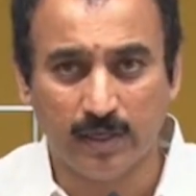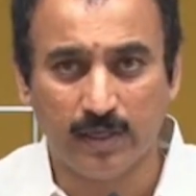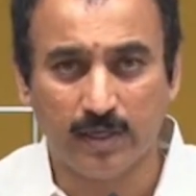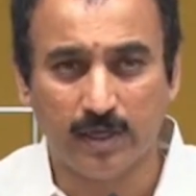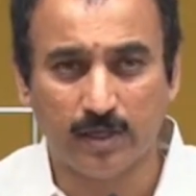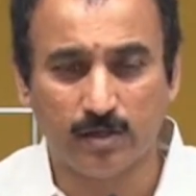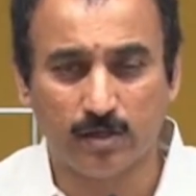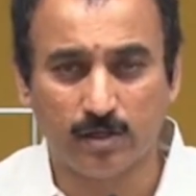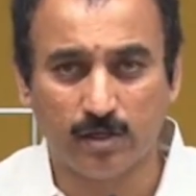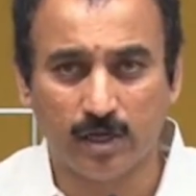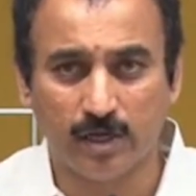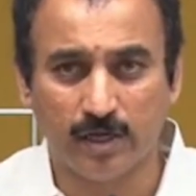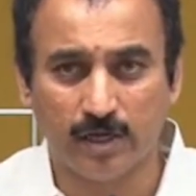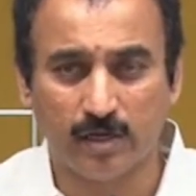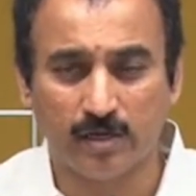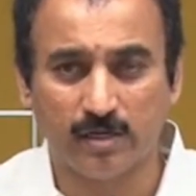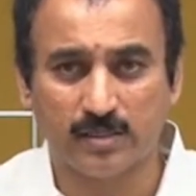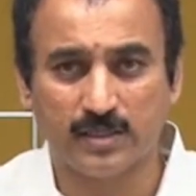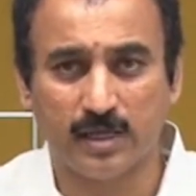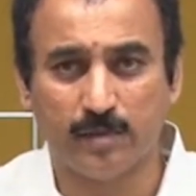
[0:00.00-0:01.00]
ఇదేదో
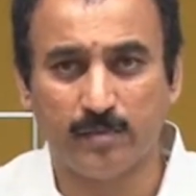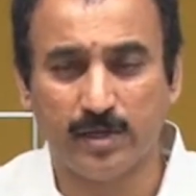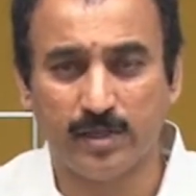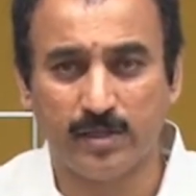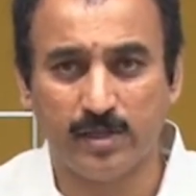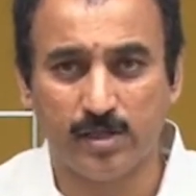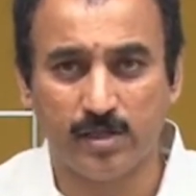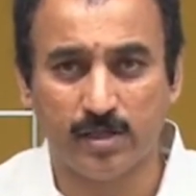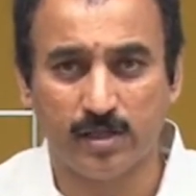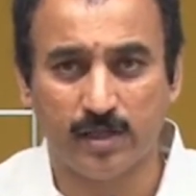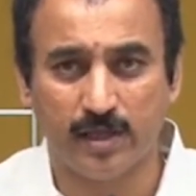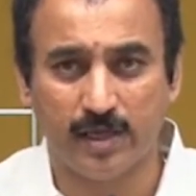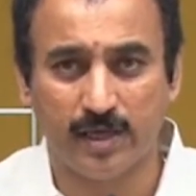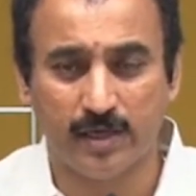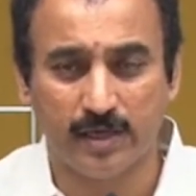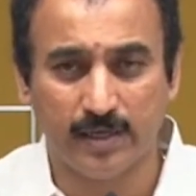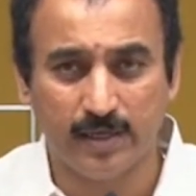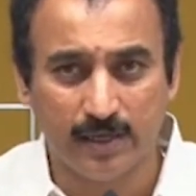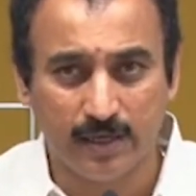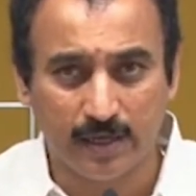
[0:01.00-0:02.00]
ధనికులకు సంబంధించింది
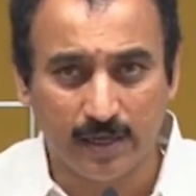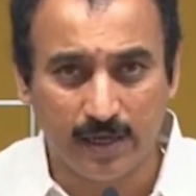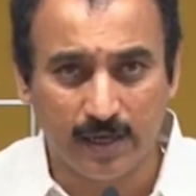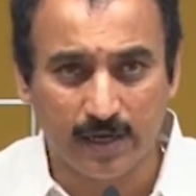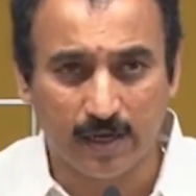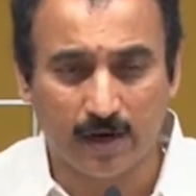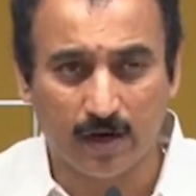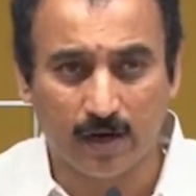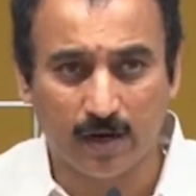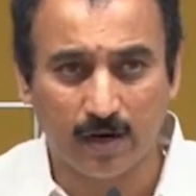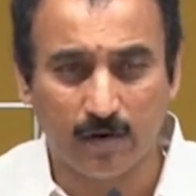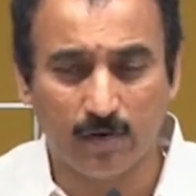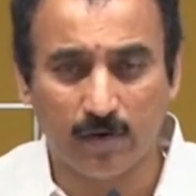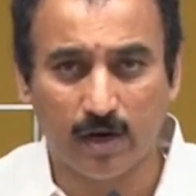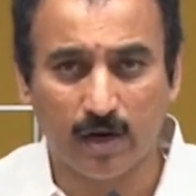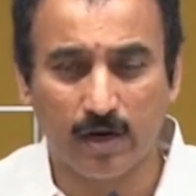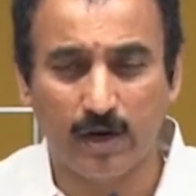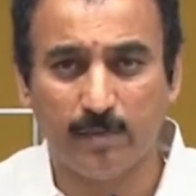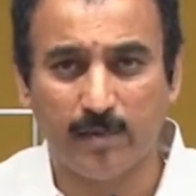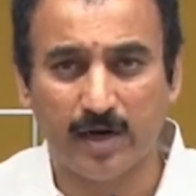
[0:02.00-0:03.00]
ఈ కార్లు
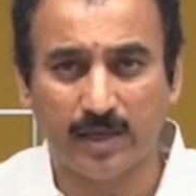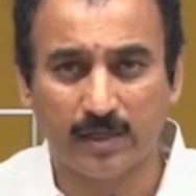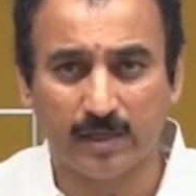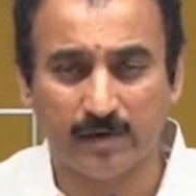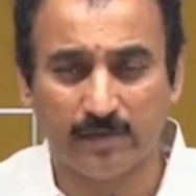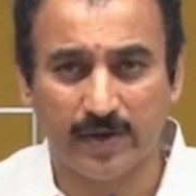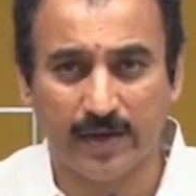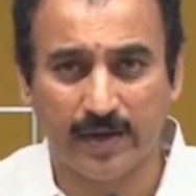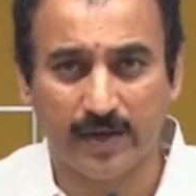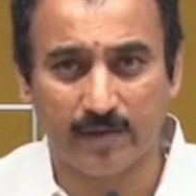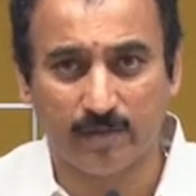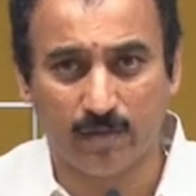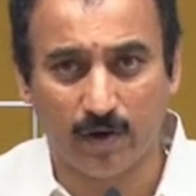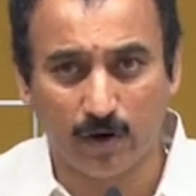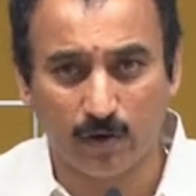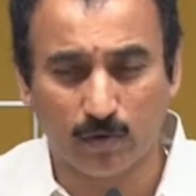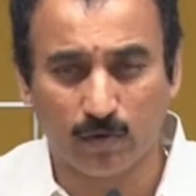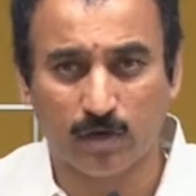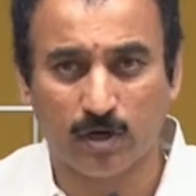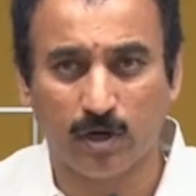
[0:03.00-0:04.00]
వాళ్ళే మాత్రమే
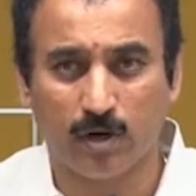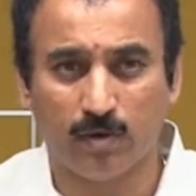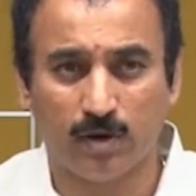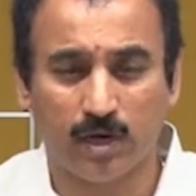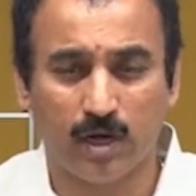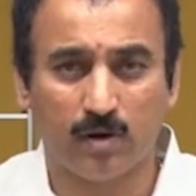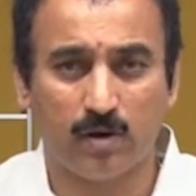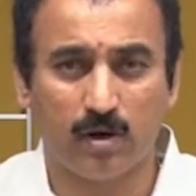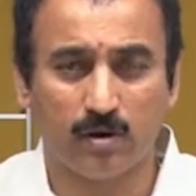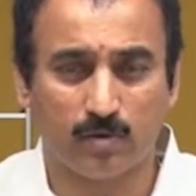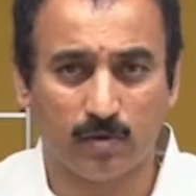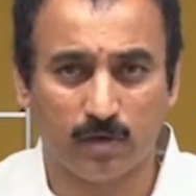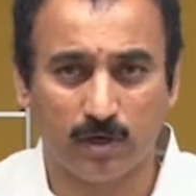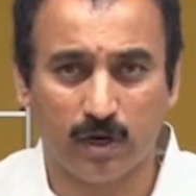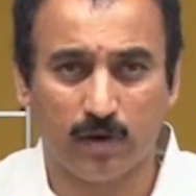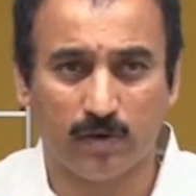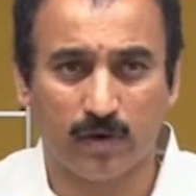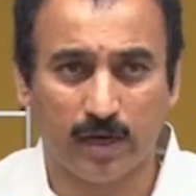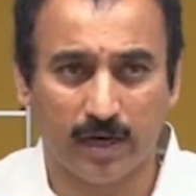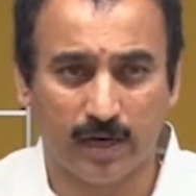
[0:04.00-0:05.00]
వాడుకుంటా ఉన్నారు
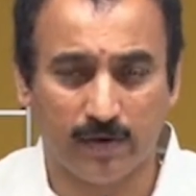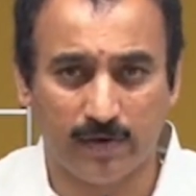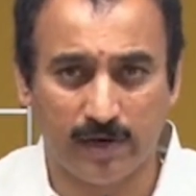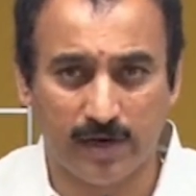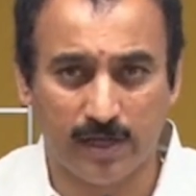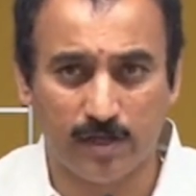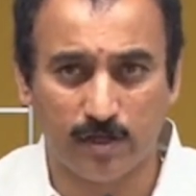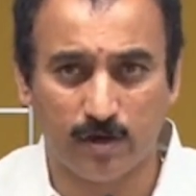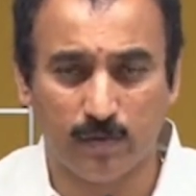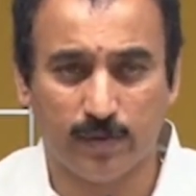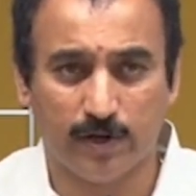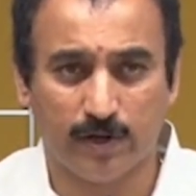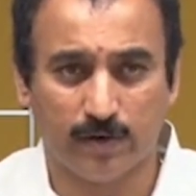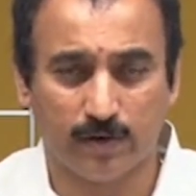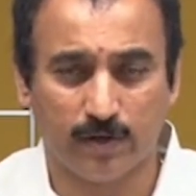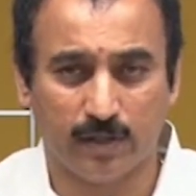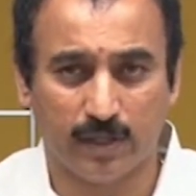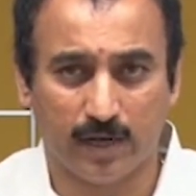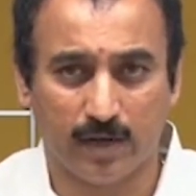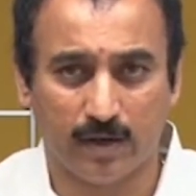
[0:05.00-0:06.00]
అనుకుంటా ఉన్నారేమో డీజిల్
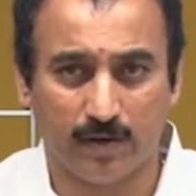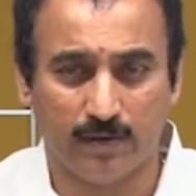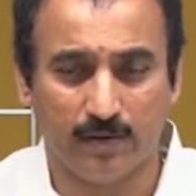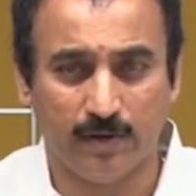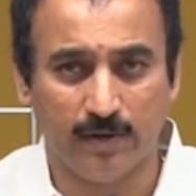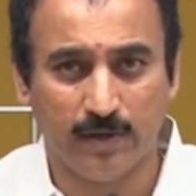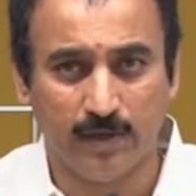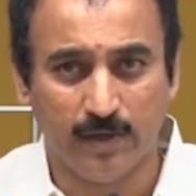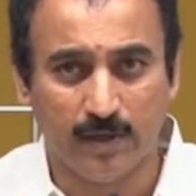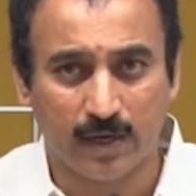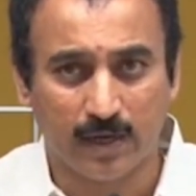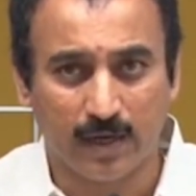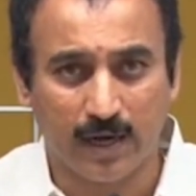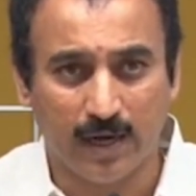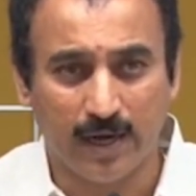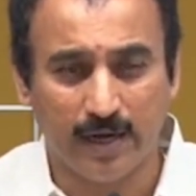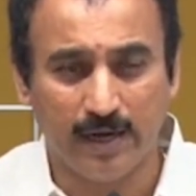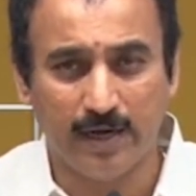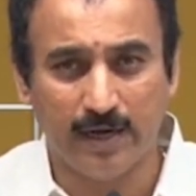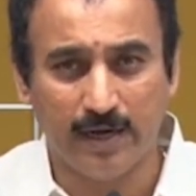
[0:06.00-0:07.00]
పెట్రోల్ ధరలు
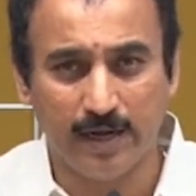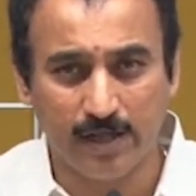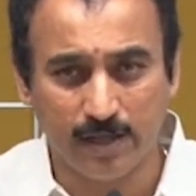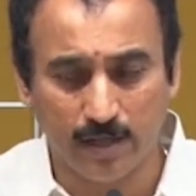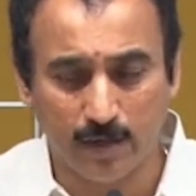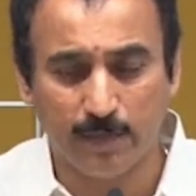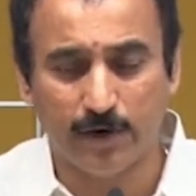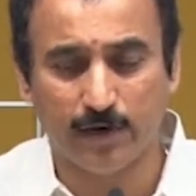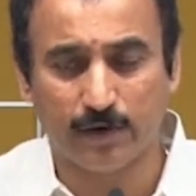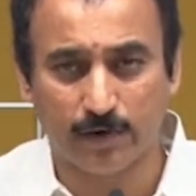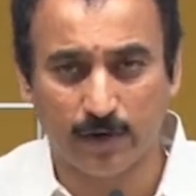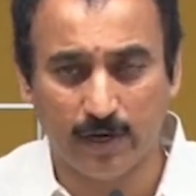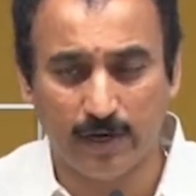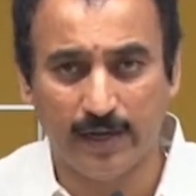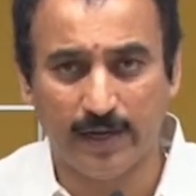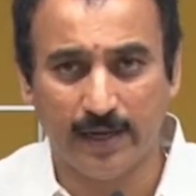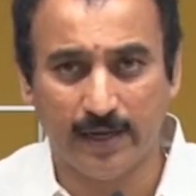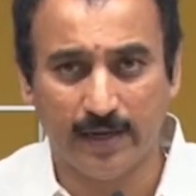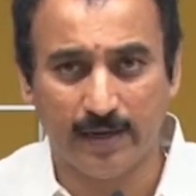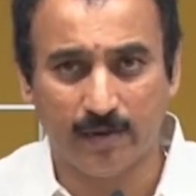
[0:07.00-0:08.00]
కానీ డీజిల్
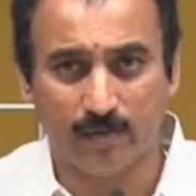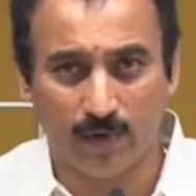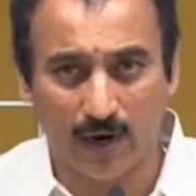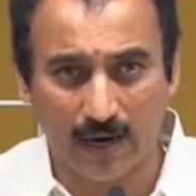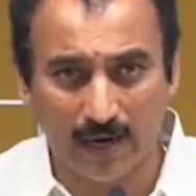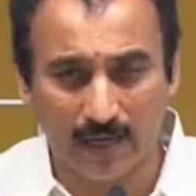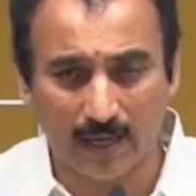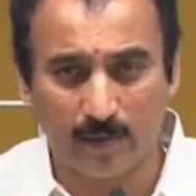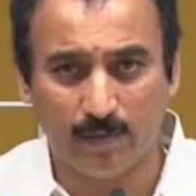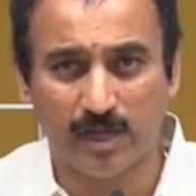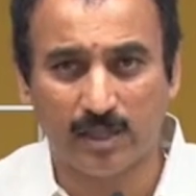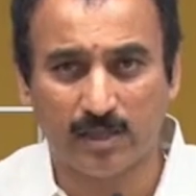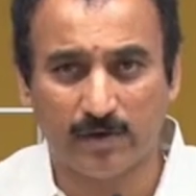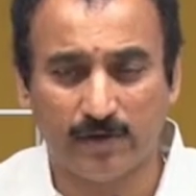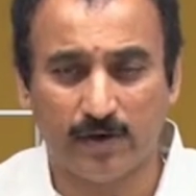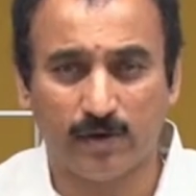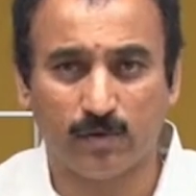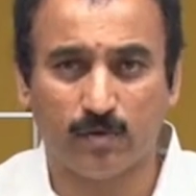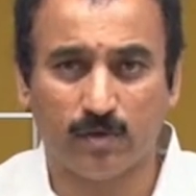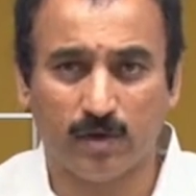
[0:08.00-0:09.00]
పెట్రోల్ని వాళ్ళకి
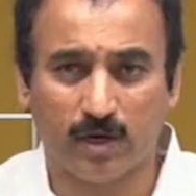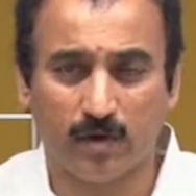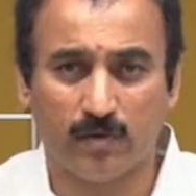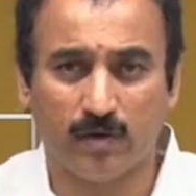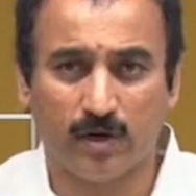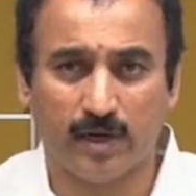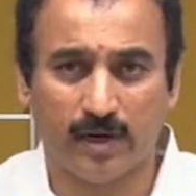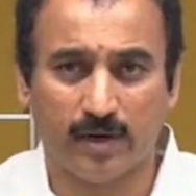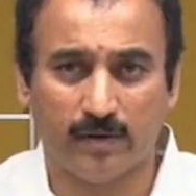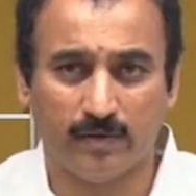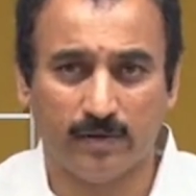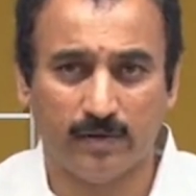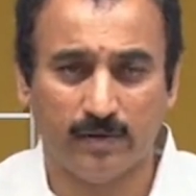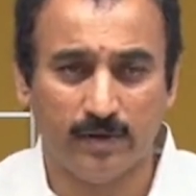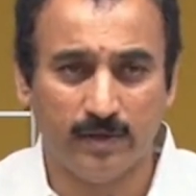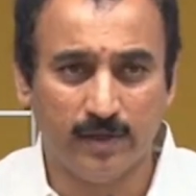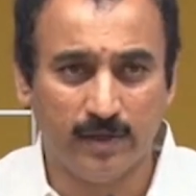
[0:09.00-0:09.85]
మాత్రమే అనుకుంటా ఉన్నారేమో